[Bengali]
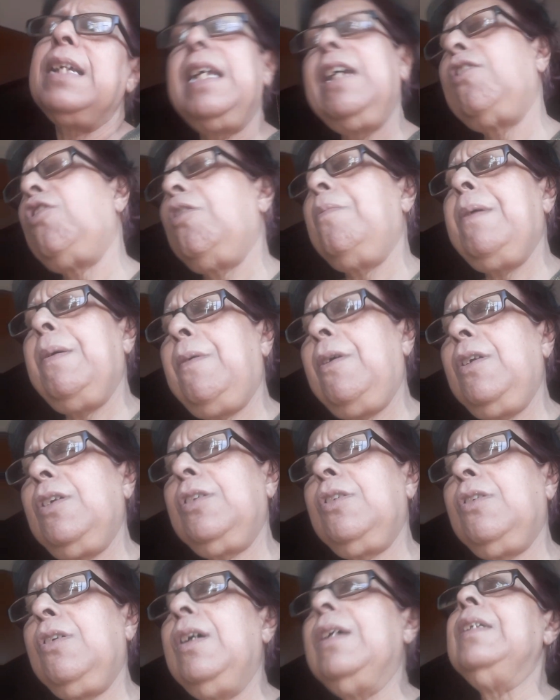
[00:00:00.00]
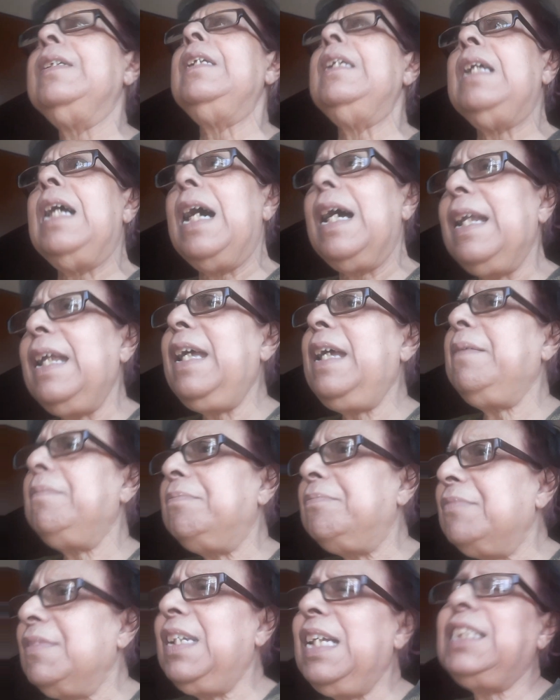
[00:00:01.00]
কী করবে বলো তো আরে
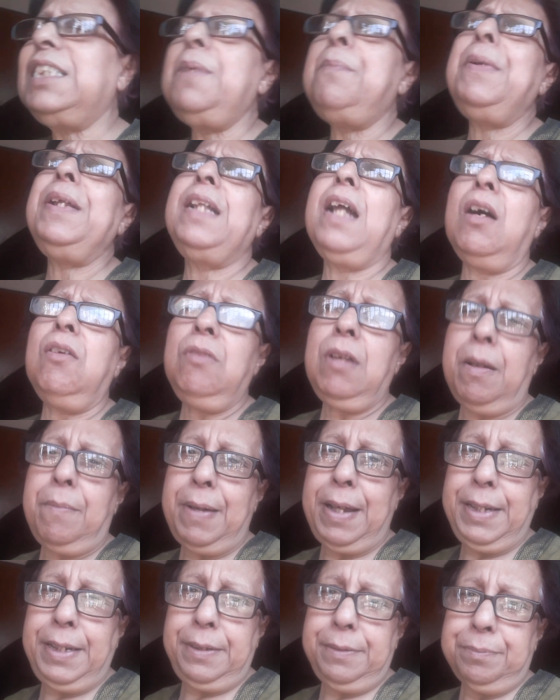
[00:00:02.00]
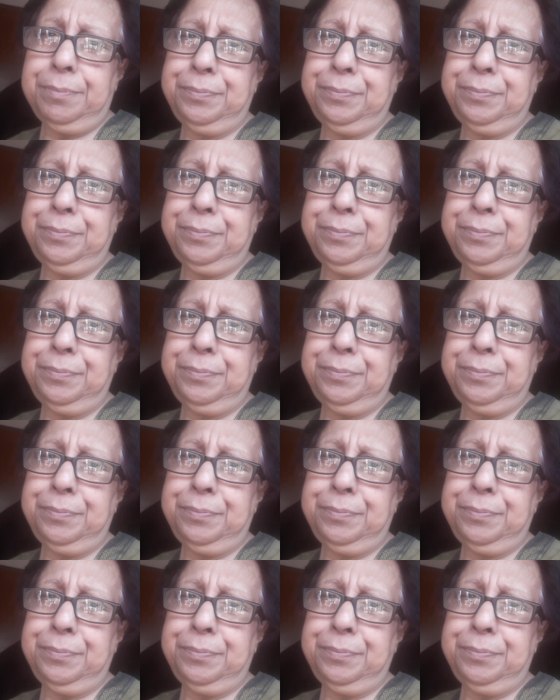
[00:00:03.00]
রেসিপি দাও না ভাই